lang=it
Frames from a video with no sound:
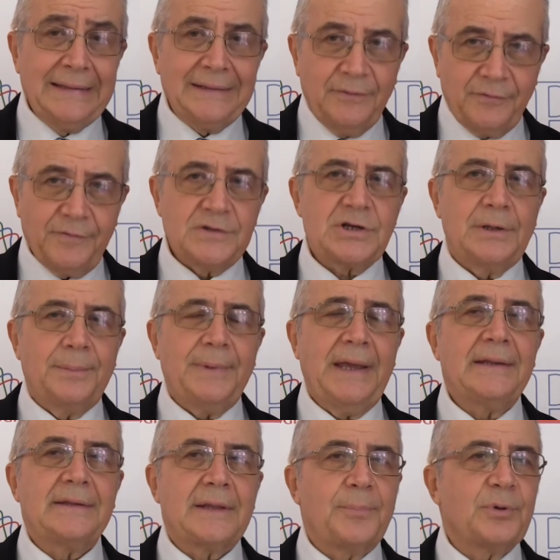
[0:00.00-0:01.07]

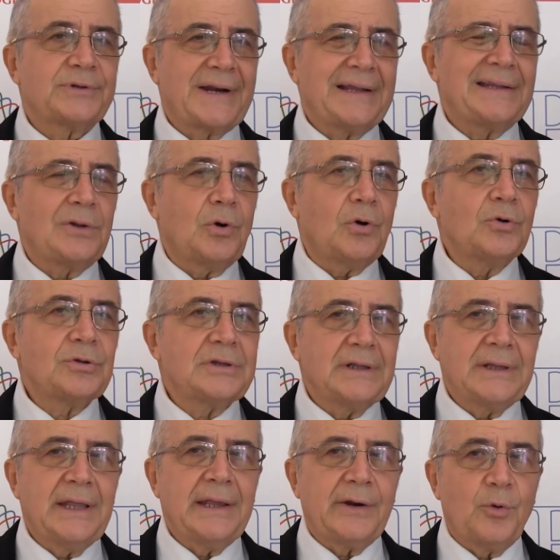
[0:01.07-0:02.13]
difficilmente potranno
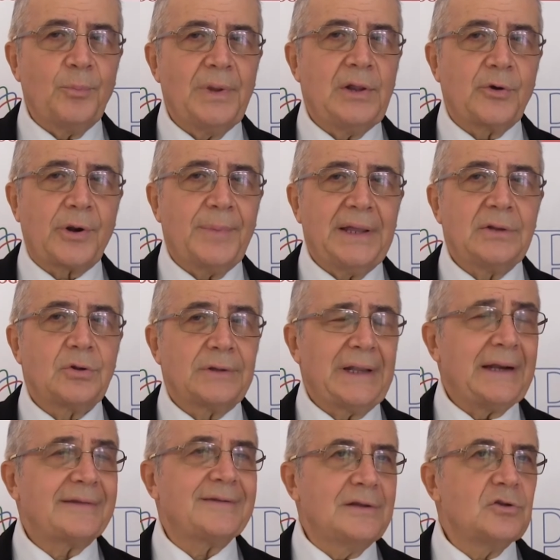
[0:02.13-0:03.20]
ottenere un miglioramento
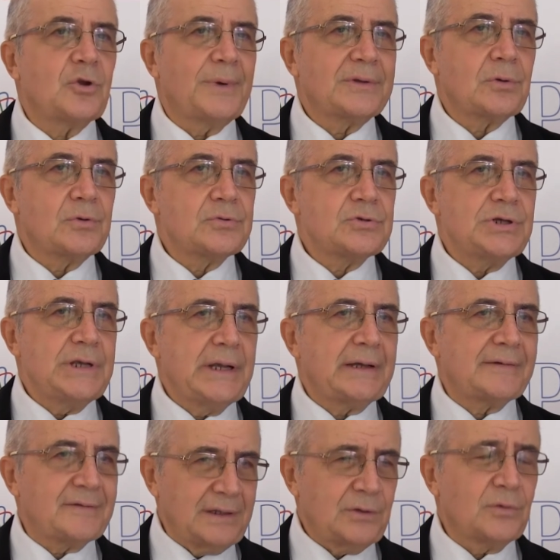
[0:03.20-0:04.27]
della
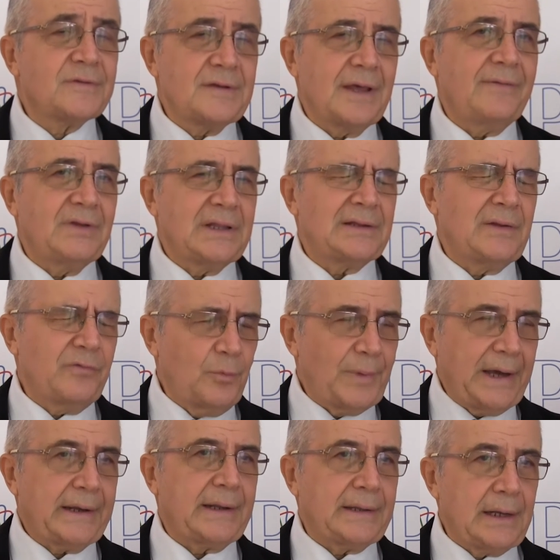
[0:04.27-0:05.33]
sintomatologia se non si evita di
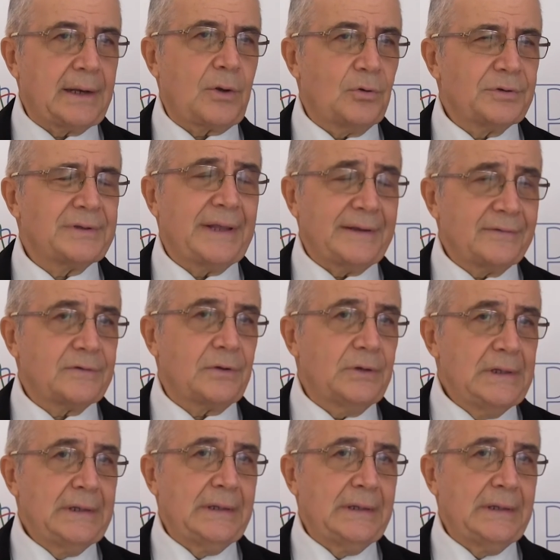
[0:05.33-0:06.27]
fumare nel contesto,